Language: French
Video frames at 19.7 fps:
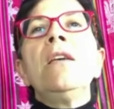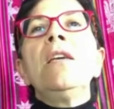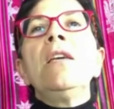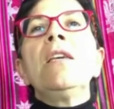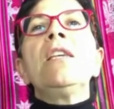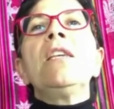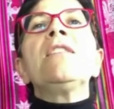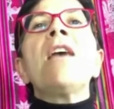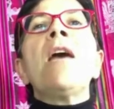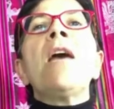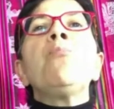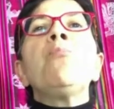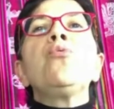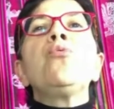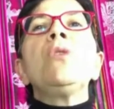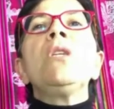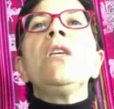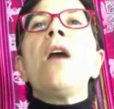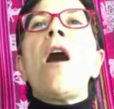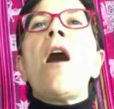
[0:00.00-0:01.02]
qui
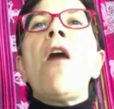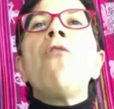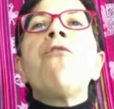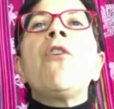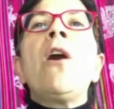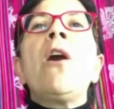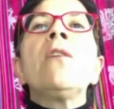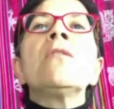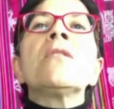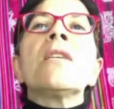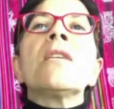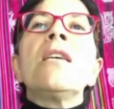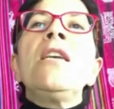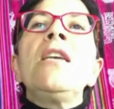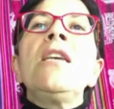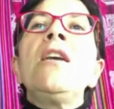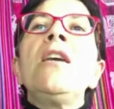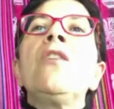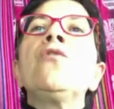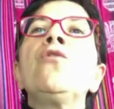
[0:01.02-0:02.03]
s'appuie en France
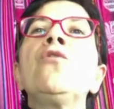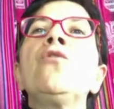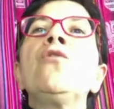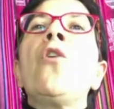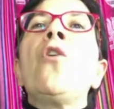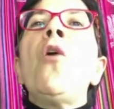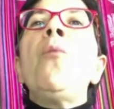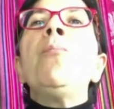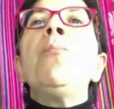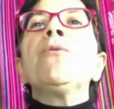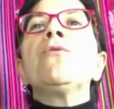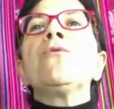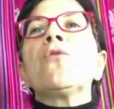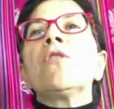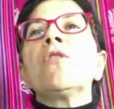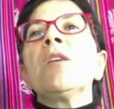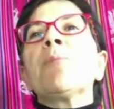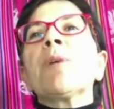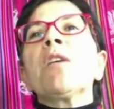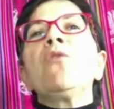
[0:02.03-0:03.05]
et en Europe sur
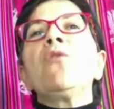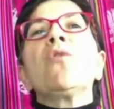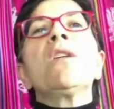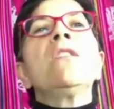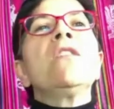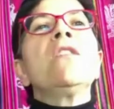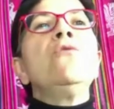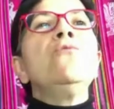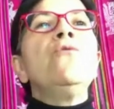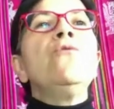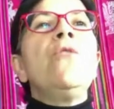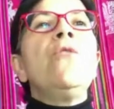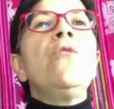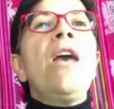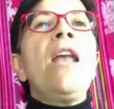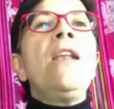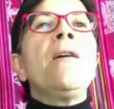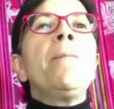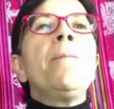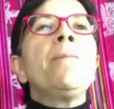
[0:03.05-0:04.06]
des priorités
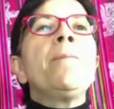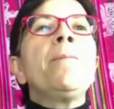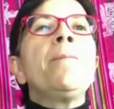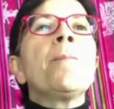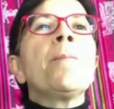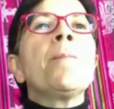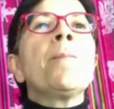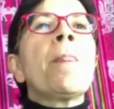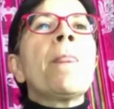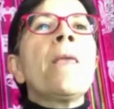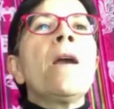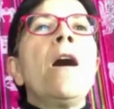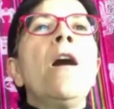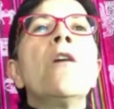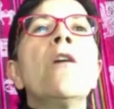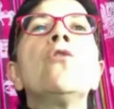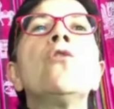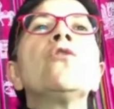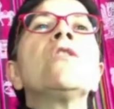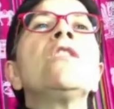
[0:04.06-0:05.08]
nouvelles en
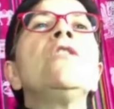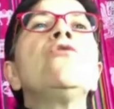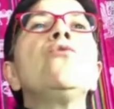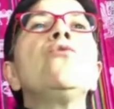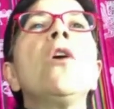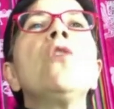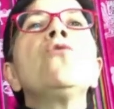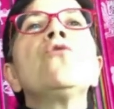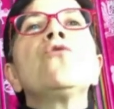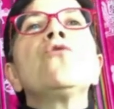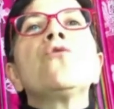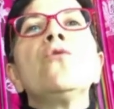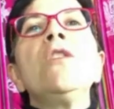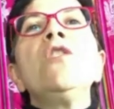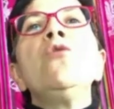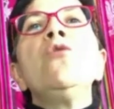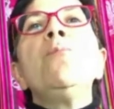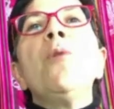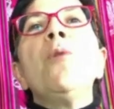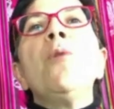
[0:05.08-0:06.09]
constituant de
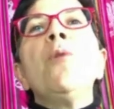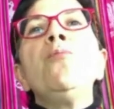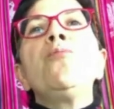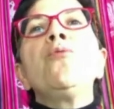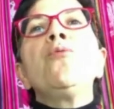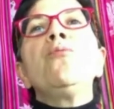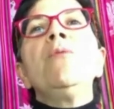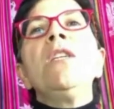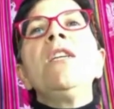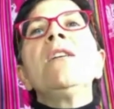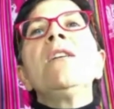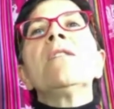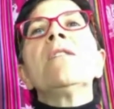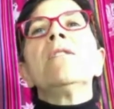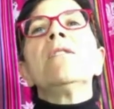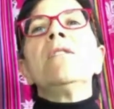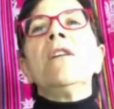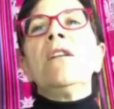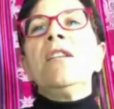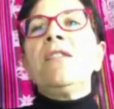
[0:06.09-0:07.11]
solides pôles publics
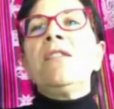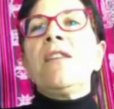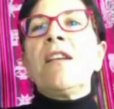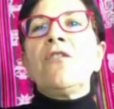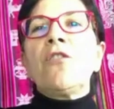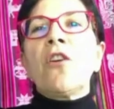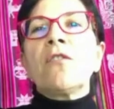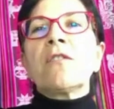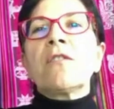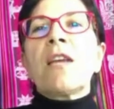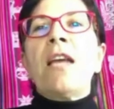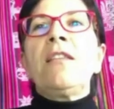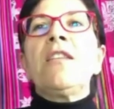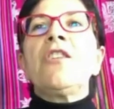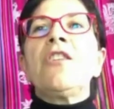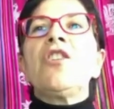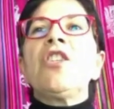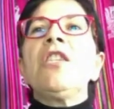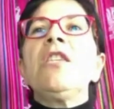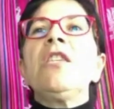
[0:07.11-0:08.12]
dans les secteurs
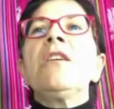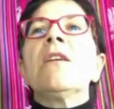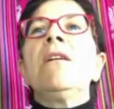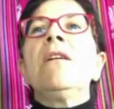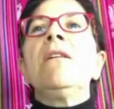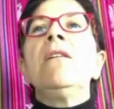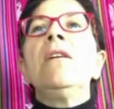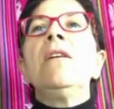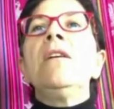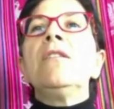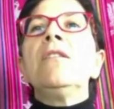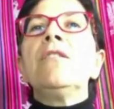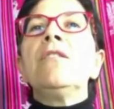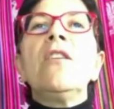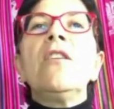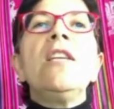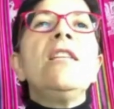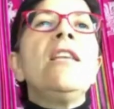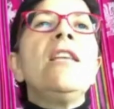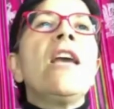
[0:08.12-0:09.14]
stratégiques,
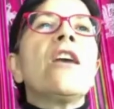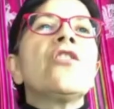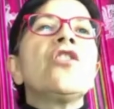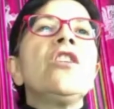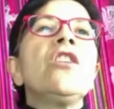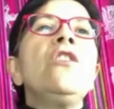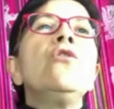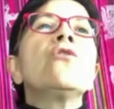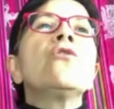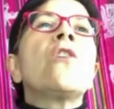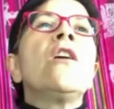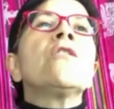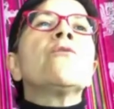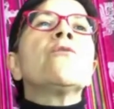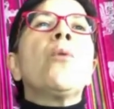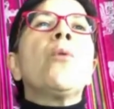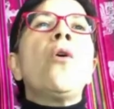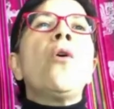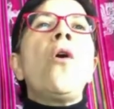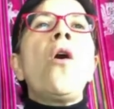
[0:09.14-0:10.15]
dans l'énergie, le
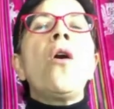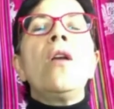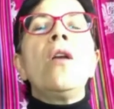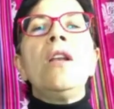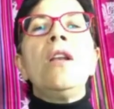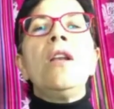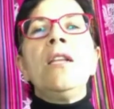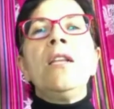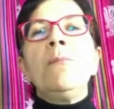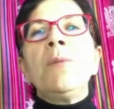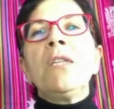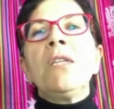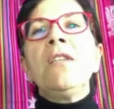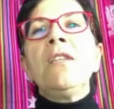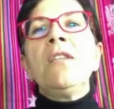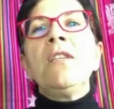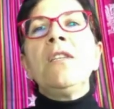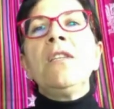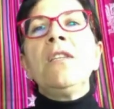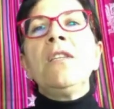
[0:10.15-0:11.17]
transport, les
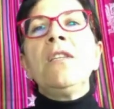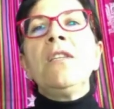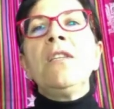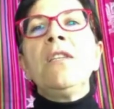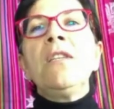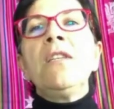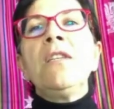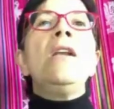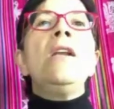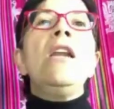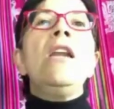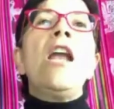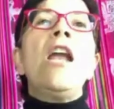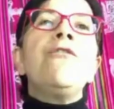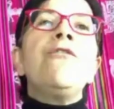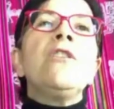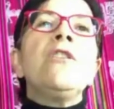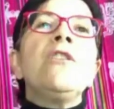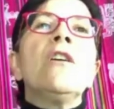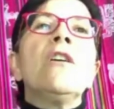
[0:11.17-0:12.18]
médicaments, la
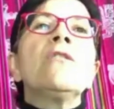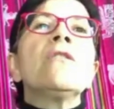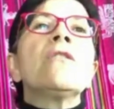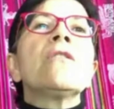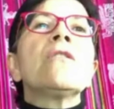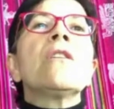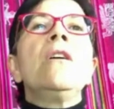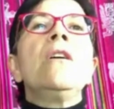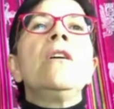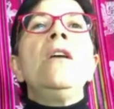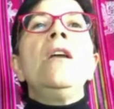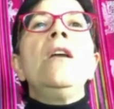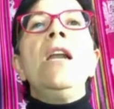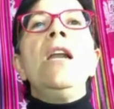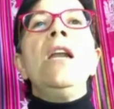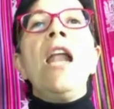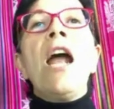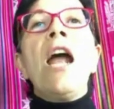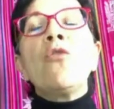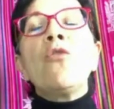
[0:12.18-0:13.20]
finance,
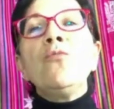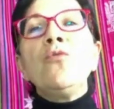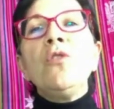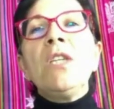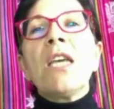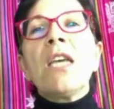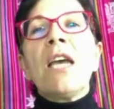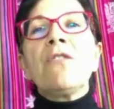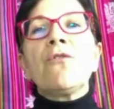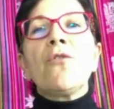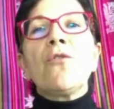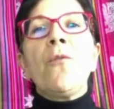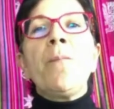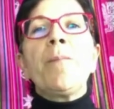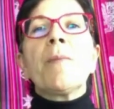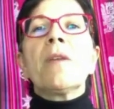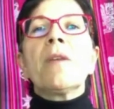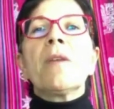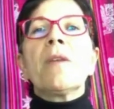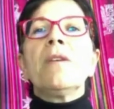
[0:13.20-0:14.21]
la
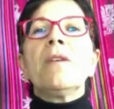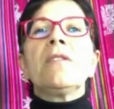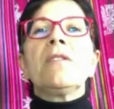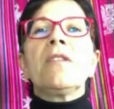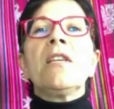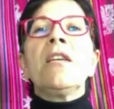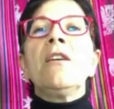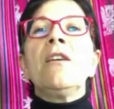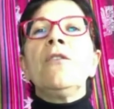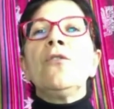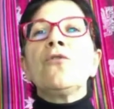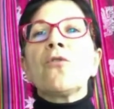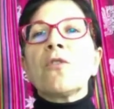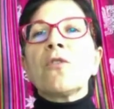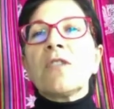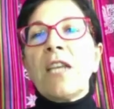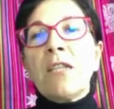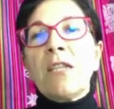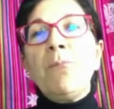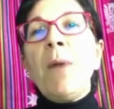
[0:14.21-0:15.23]
communication. C'est euh,
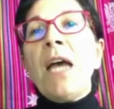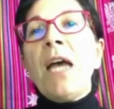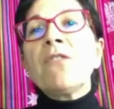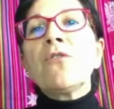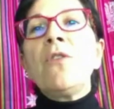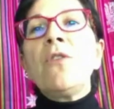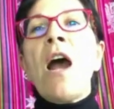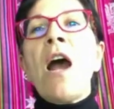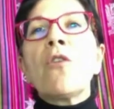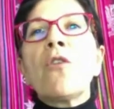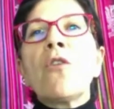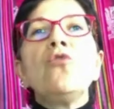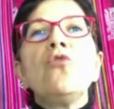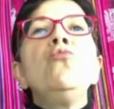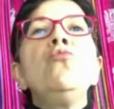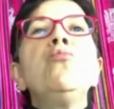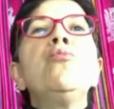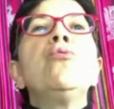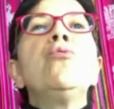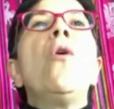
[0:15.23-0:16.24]
sur cette base-là que
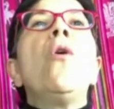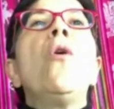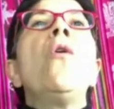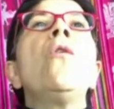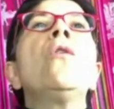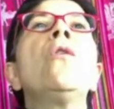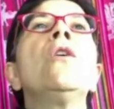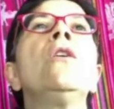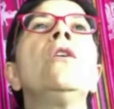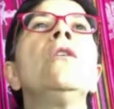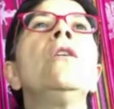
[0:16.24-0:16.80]
nous pourrons euh,